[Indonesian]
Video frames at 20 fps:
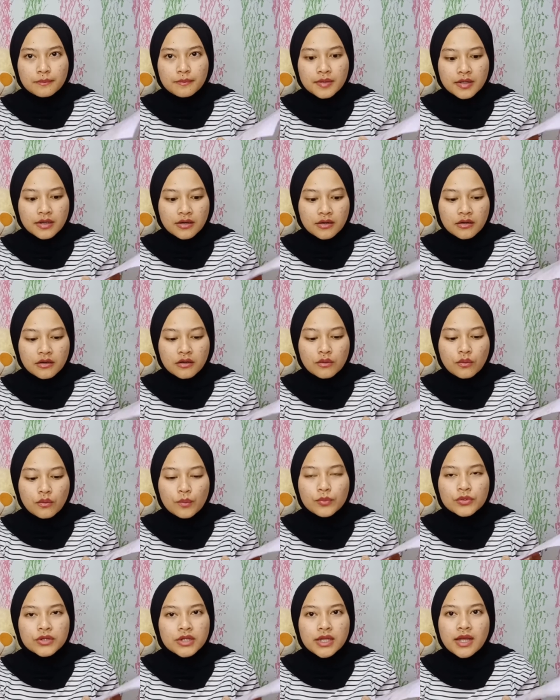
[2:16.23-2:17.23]
per
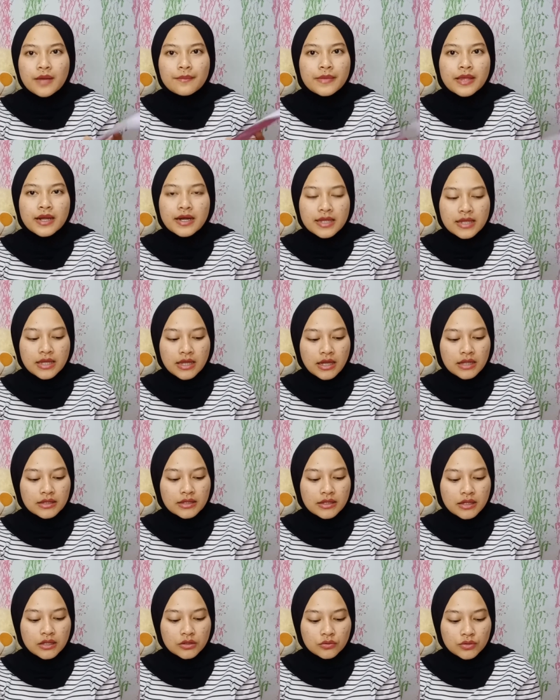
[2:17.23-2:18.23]
23 mili
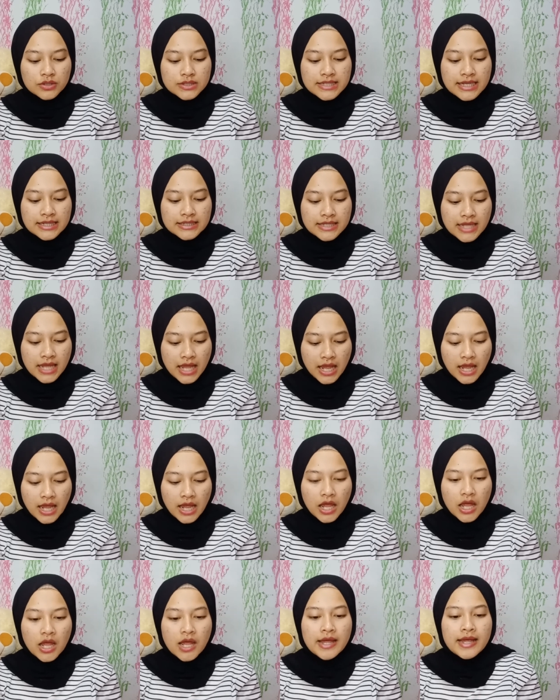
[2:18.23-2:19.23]
katanya
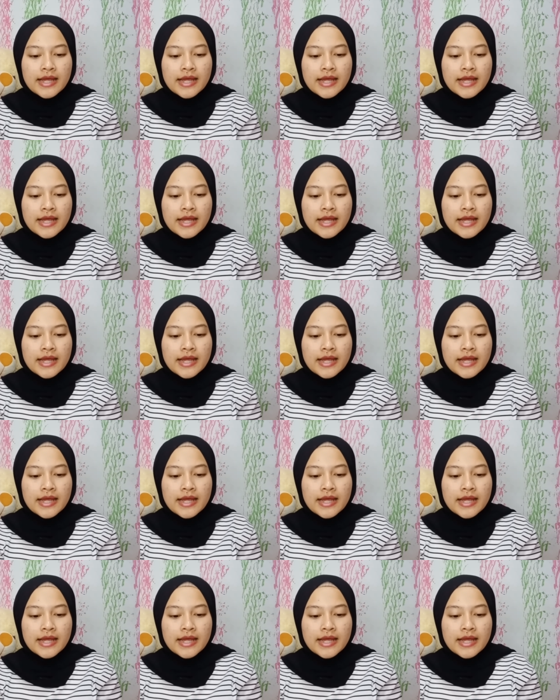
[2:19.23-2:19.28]
tulisannya